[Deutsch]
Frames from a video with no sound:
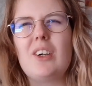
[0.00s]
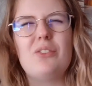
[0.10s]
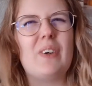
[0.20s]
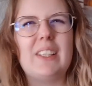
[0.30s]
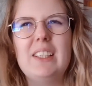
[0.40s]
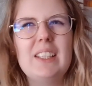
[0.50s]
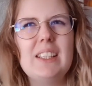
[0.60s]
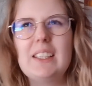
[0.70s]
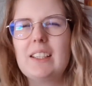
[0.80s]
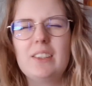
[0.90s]

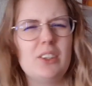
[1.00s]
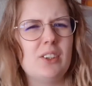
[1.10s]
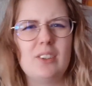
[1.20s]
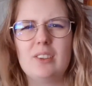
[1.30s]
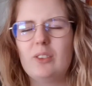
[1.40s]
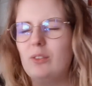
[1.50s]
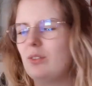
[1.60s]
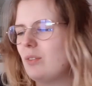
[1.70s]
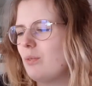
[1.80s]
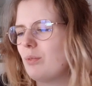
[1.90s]
vanillig,
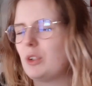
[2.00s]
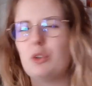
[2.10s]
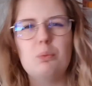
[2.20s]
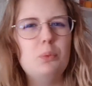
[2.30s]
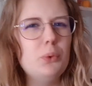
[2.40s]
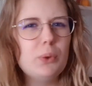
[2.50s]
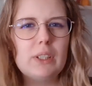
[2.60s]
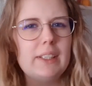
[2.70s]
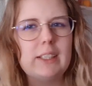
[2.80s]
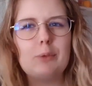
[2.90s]

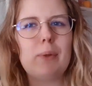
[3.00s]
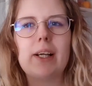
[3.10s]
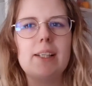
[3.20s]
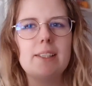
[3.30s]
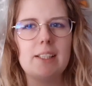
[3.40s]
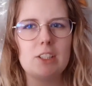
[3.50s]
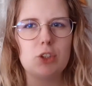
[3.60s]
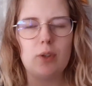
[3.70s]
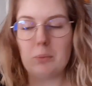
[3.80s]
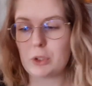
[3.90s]
gemütlich. Man kann den ganz
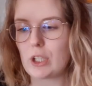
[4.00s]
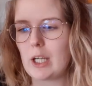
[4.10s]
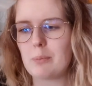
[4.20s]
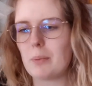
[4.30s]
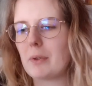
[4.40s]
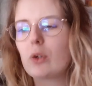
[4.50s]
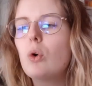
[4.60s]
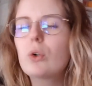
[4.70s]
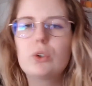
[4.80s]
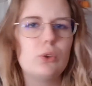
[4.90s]
schwer beschreiben, aber
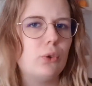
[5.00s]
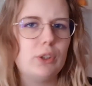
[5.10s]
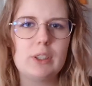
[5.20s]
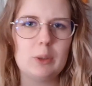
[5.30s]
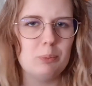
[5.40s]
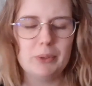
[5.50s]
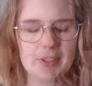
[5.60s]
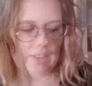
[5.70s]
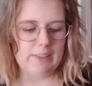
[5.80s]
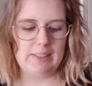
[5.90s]
guckt euch den
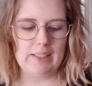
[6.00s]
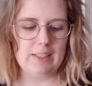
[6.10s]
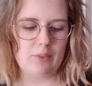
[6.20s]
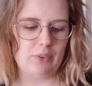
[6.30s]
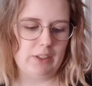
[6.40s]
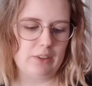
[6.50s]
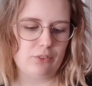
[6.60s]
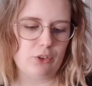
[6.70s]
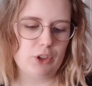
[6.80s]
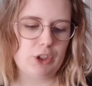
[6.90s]
bitte an. Dann haben wir hier
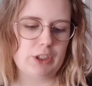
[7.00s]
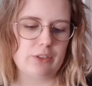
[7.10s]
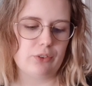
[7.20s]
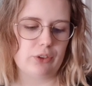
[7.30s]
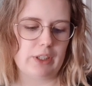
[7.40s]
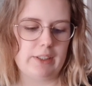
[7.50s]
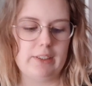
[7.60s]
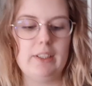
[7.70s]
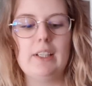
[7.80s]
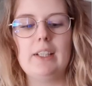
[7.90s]
von Cheerful
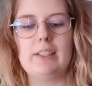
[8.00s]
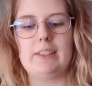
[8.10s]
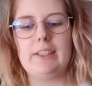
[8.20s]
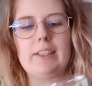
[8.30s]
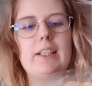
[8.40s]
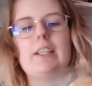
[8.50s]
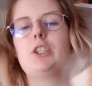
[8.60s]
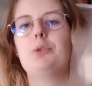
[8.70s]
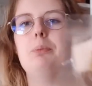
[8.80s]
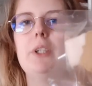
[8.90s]
Candle den
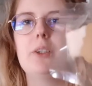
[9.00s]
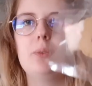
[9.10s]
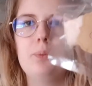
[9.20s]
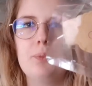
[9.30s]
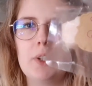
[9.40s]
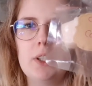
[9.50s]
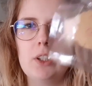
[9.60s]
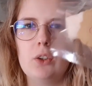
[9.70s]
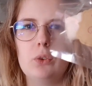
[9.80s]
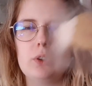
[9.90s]
Kaschmir.
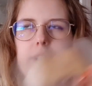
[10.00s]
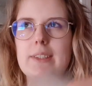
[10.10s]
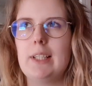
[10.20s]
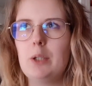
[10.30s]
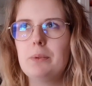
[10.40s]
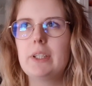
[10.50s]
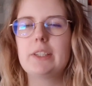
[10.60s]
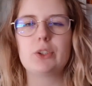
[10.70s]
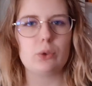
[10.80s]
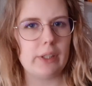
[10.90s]
Und das Label
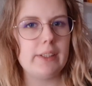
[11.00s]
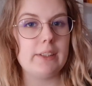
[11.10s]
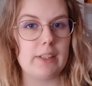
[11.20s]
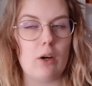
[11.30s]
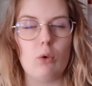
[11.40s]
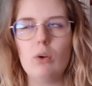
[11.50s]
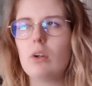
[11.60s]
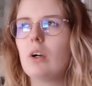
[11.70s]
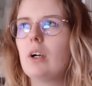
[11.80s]
dazu kenne ich auch.